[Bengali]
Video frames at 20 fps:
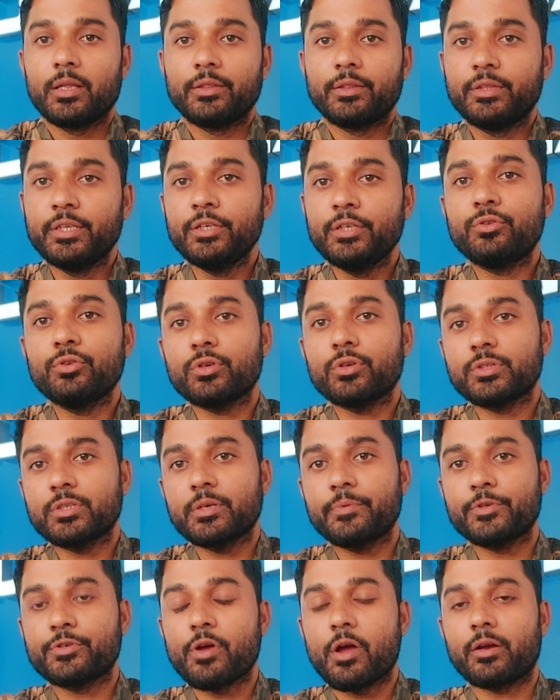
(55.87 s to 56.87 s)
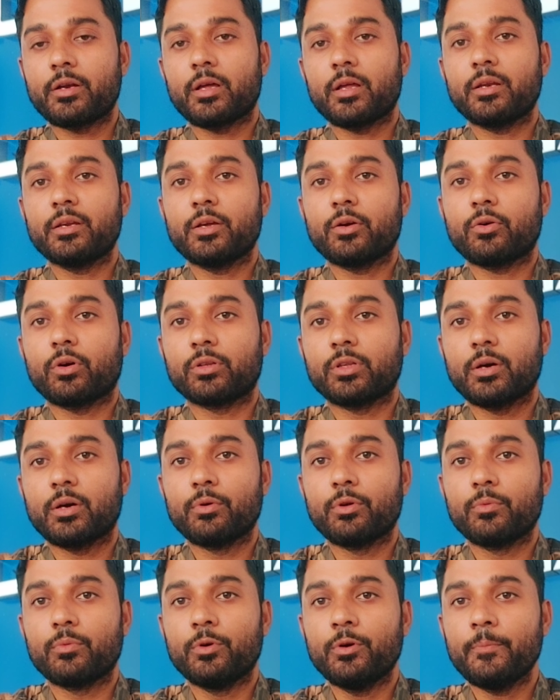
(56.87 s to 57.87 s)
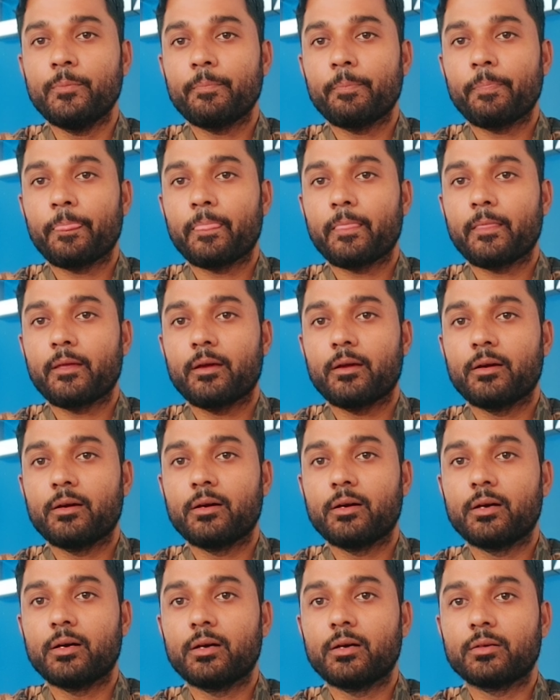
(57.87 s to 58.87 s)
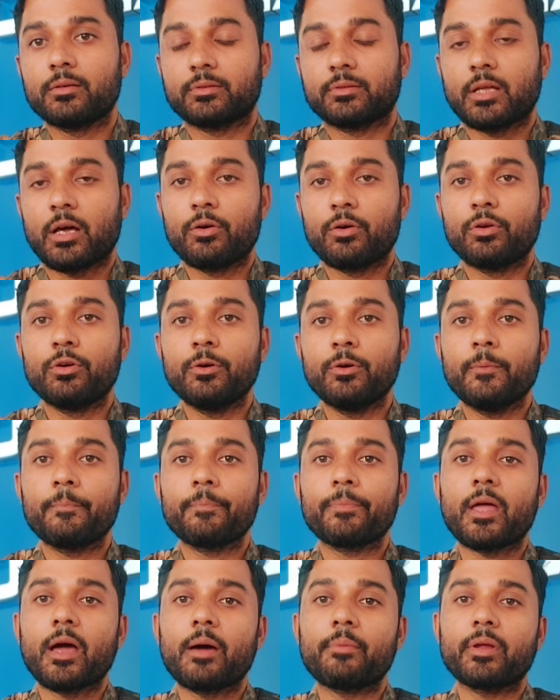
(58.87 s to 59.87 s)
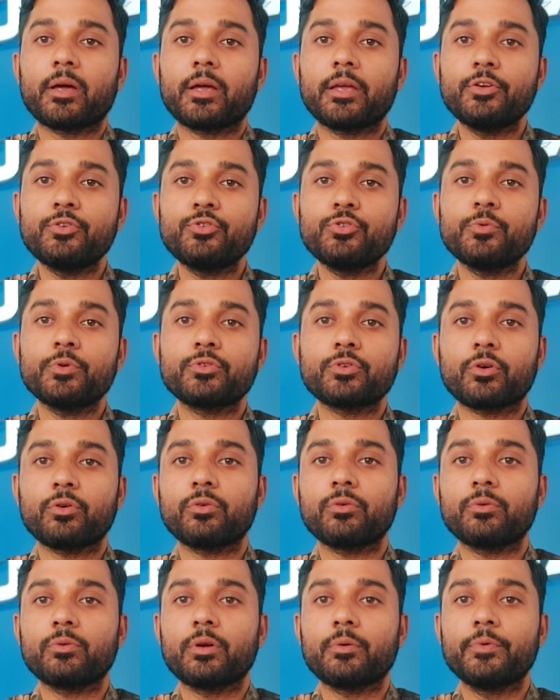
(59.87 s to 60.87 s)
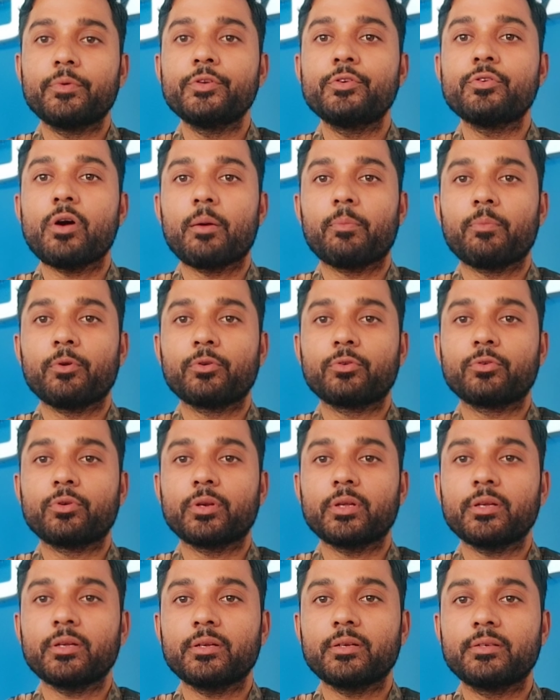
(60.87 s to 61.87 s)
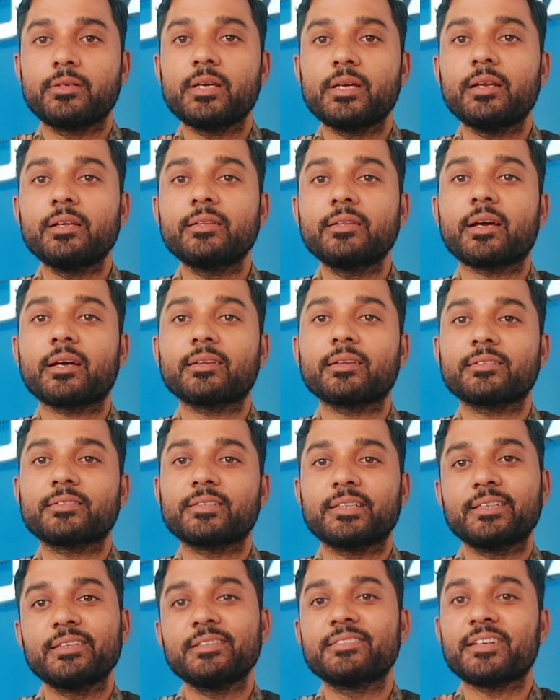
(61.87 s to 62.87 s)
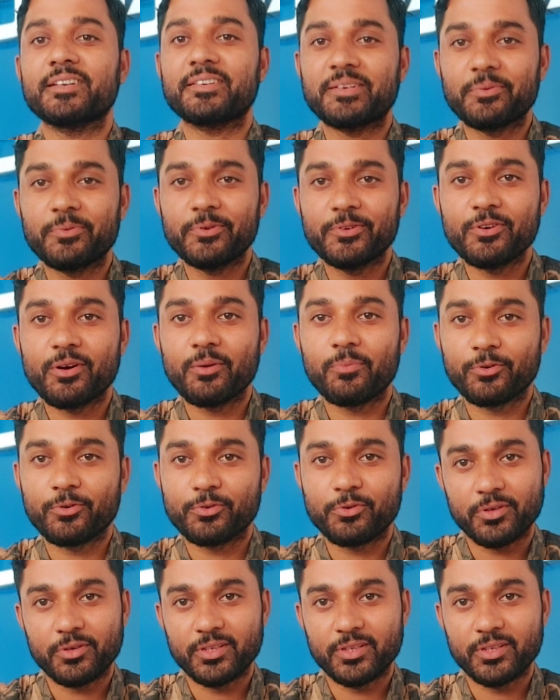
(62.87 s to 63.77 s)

দ্বিতীয় যে বিষয়টা নিয়ে কথা বলবো তা হলো আমরা ইউটিউবে যখন ভিডিও আপলোড করি ডেলি দেখা যাচ্ছে তিন চারটা ভিডিও আপলোড করে